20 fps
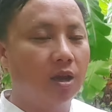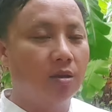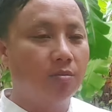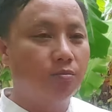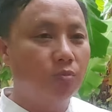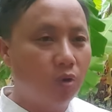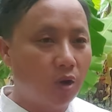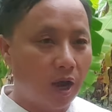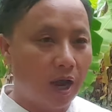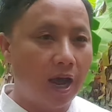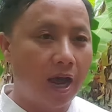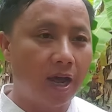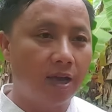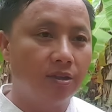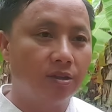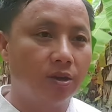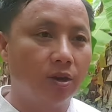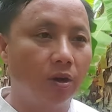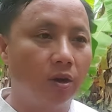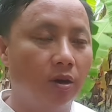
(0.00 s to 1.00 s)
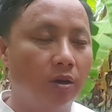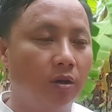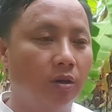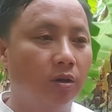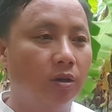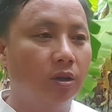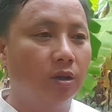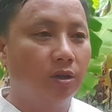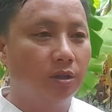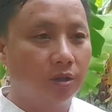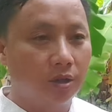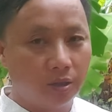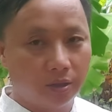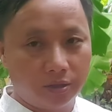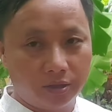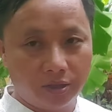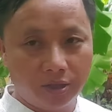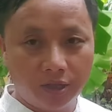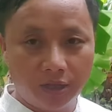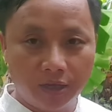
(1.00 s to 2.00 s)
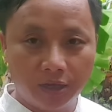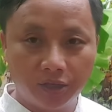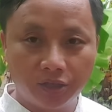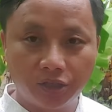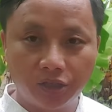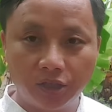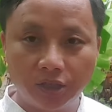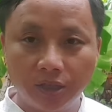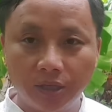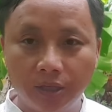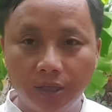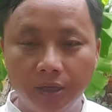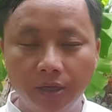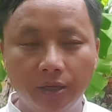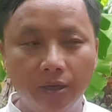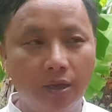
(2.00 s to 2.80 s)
mua á nho tia xí